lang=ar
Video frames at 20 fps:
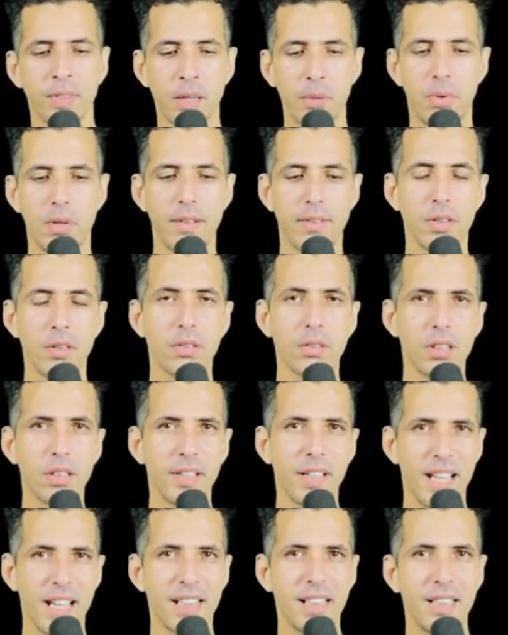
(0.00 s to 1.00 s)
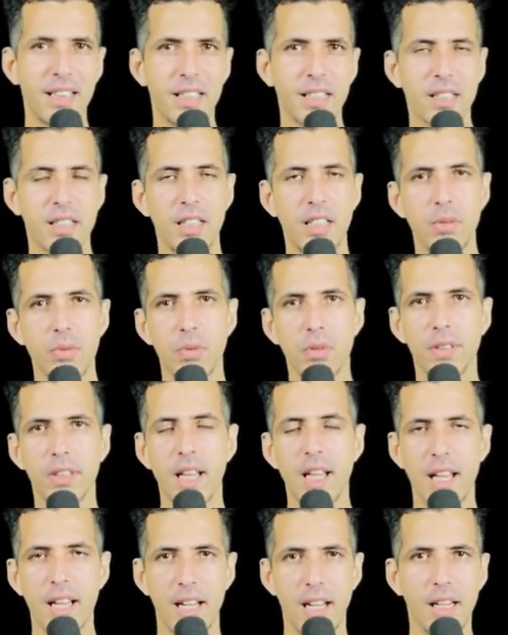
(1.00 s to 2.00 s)
باغ كونت هاد لات كيورد
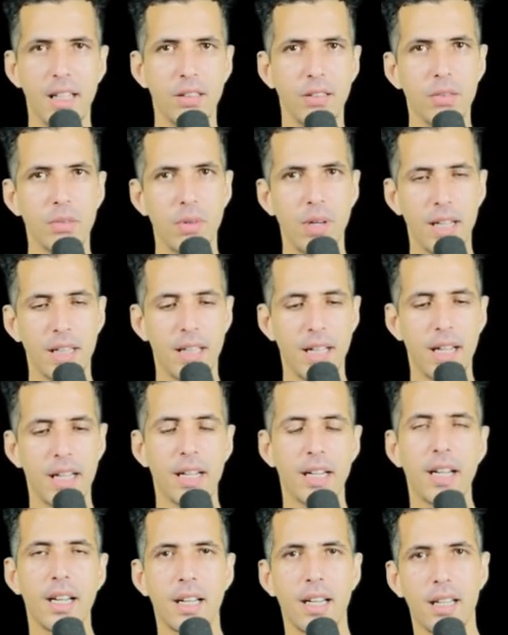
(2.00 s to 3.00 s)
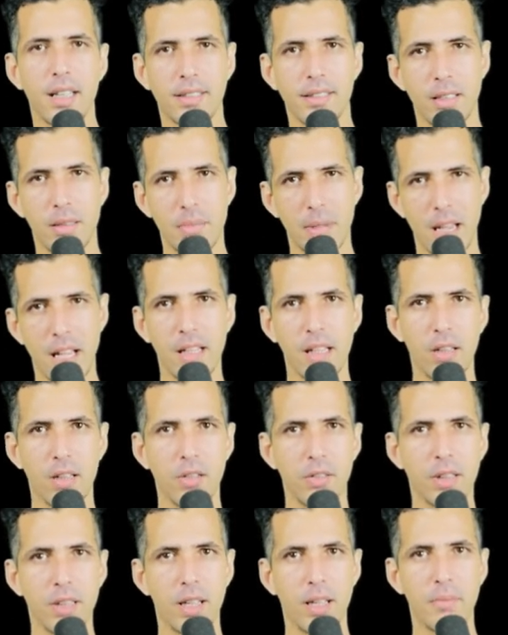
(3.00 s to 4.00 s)
عنده واحد العلاقه خاصه بهذا لو
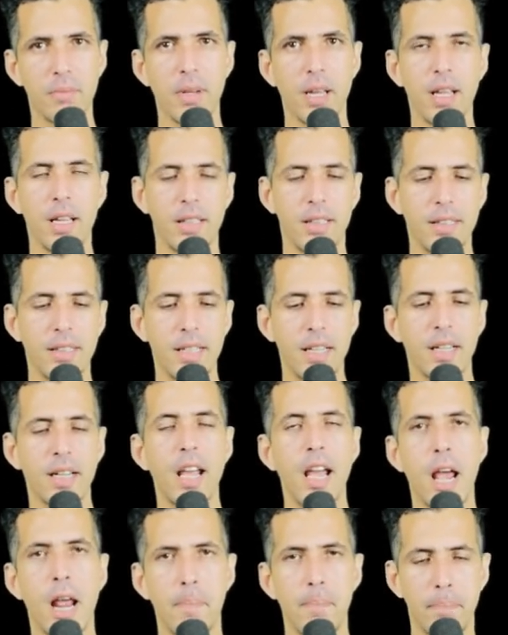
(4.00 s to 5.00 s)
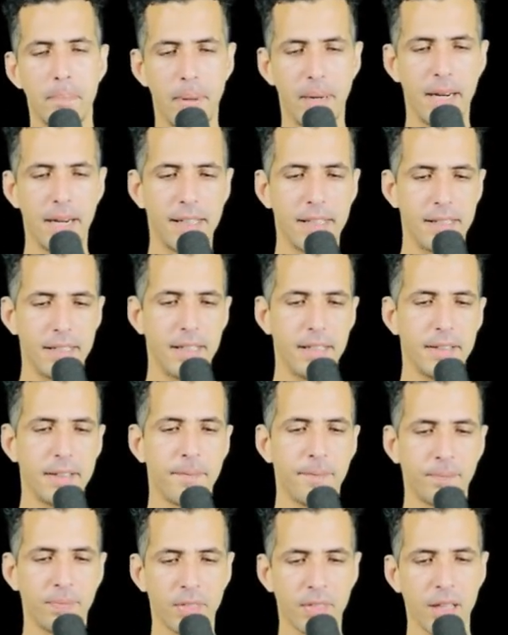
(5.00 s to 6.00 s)
تيم ديال بايندينغ
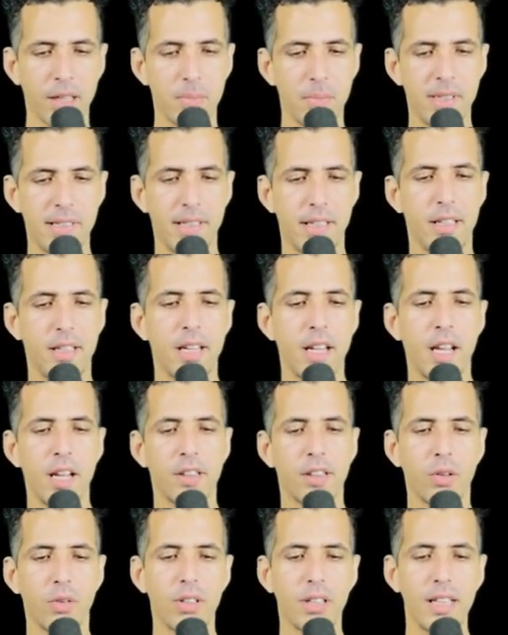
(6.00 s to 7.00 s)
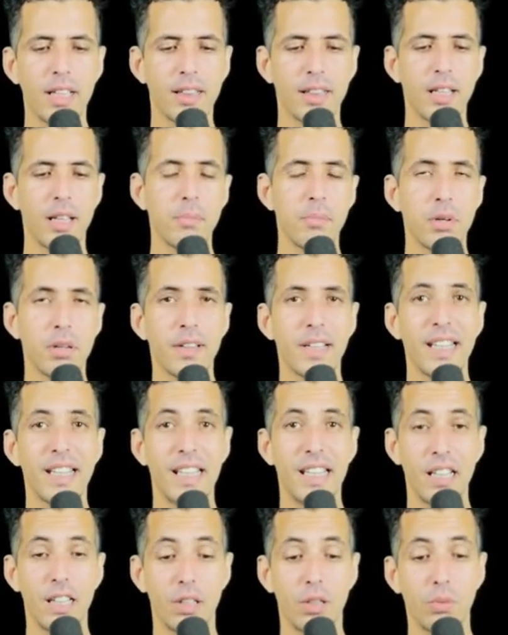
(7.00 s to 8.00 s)
مزيان دونك لات نمبر
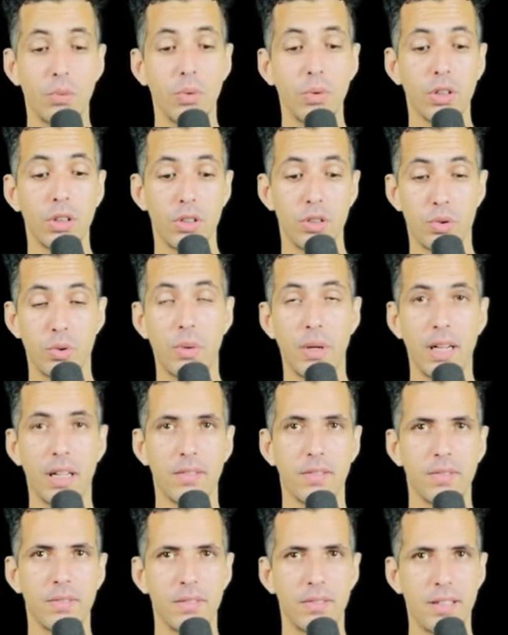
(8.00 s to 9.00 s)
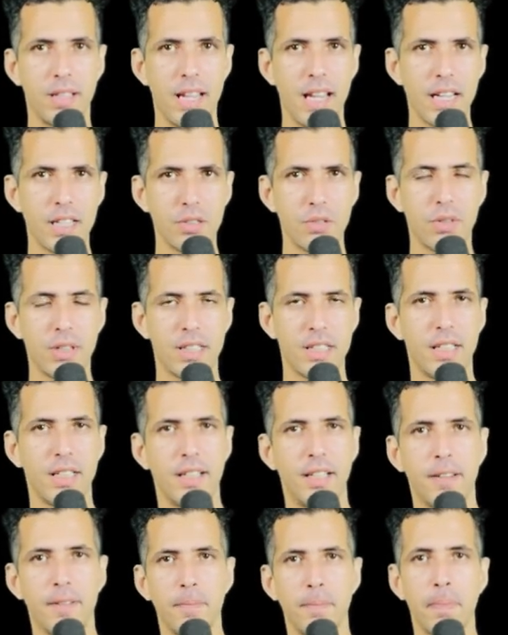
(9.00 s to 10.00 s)
equal 12 اشنو
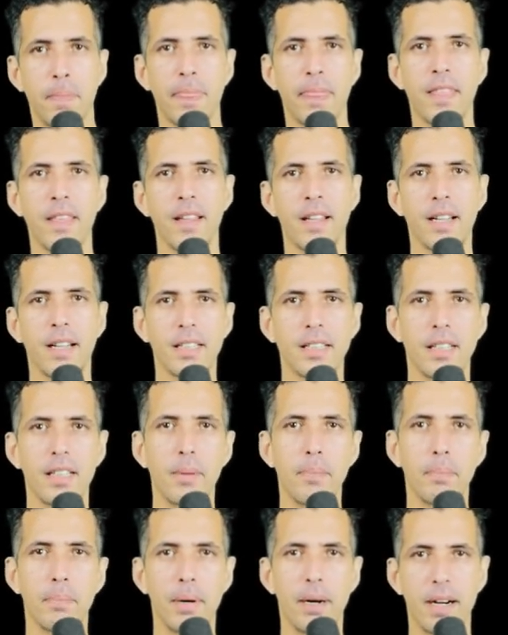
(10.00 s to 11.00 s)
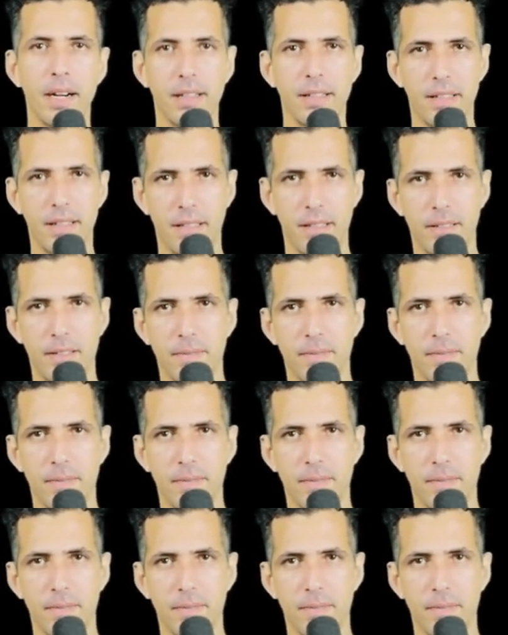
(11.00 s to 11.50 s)
كتعني كتعني بايندينغ